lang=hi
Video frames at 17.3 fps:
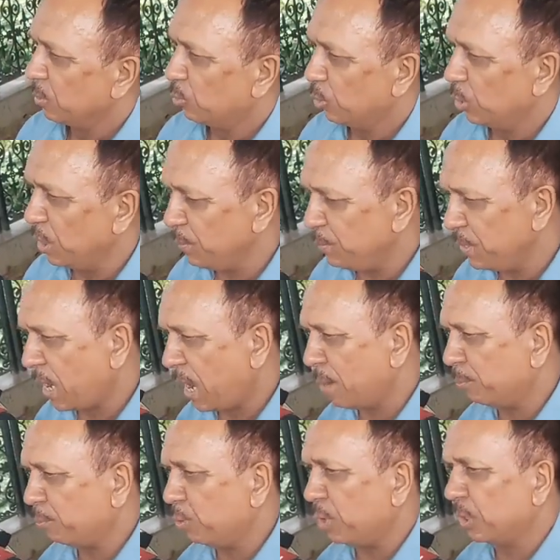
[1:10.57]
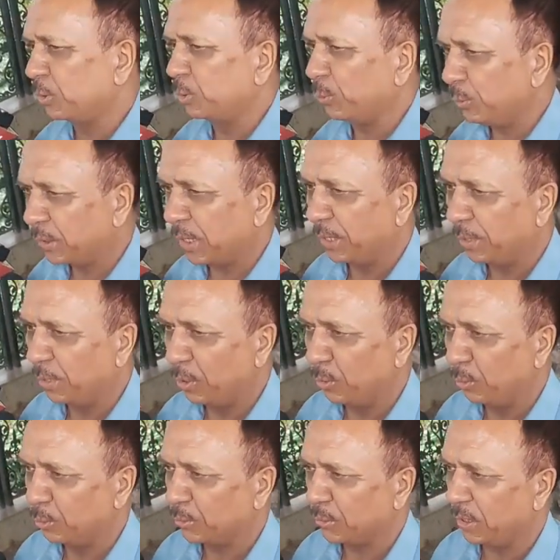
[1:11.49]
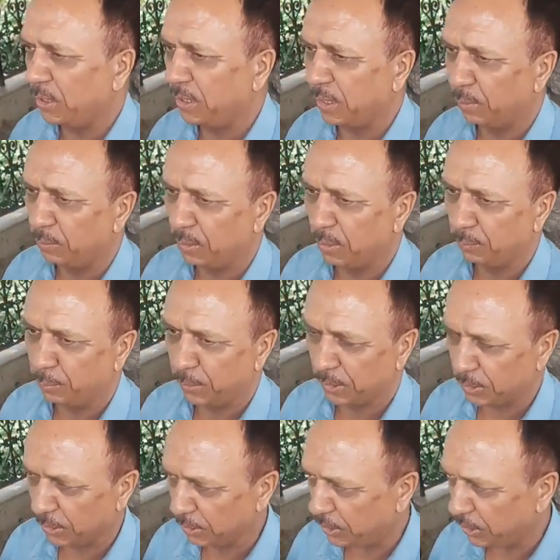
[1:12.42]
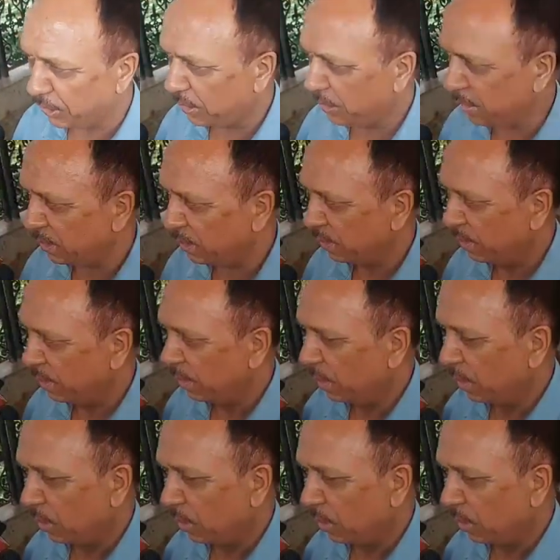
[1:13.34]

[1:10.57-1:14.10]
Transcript: कोई भी आपको असुविधा ना हो उसके लिए हम प्रयत्नशील है